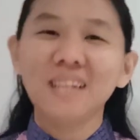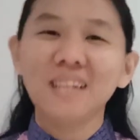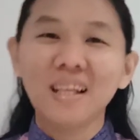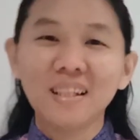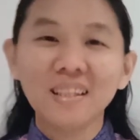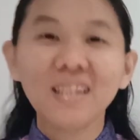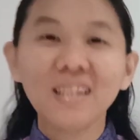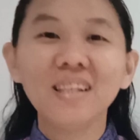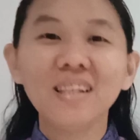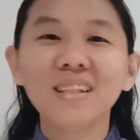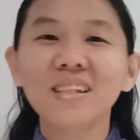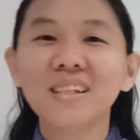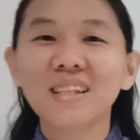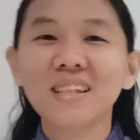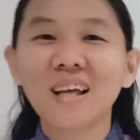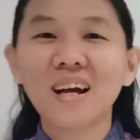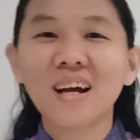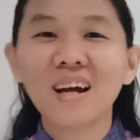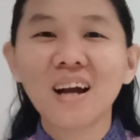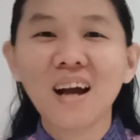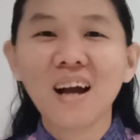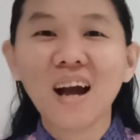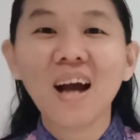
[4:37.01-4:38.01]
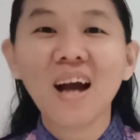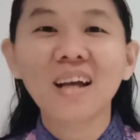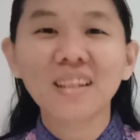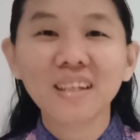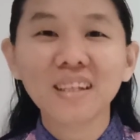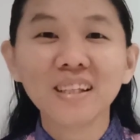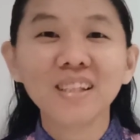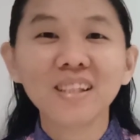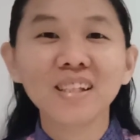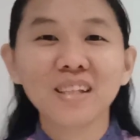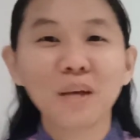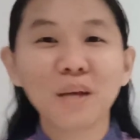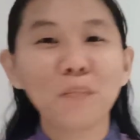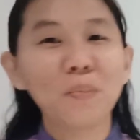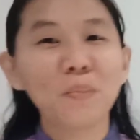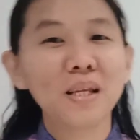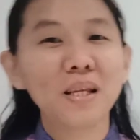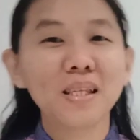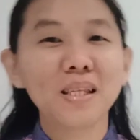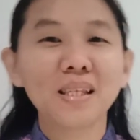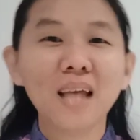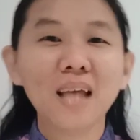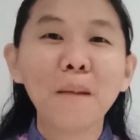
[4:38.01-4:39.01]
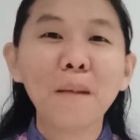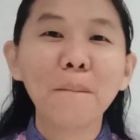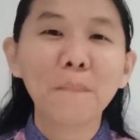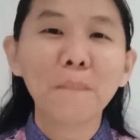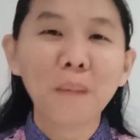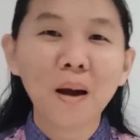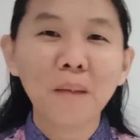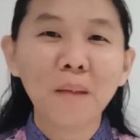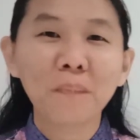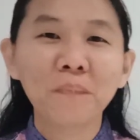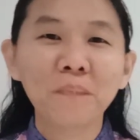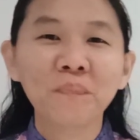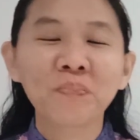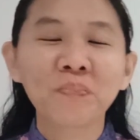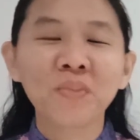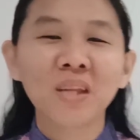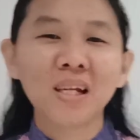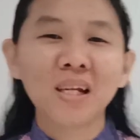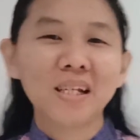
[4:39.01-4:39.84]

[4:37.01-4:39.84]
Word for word: Nanti disangka aneh disamperin sapam.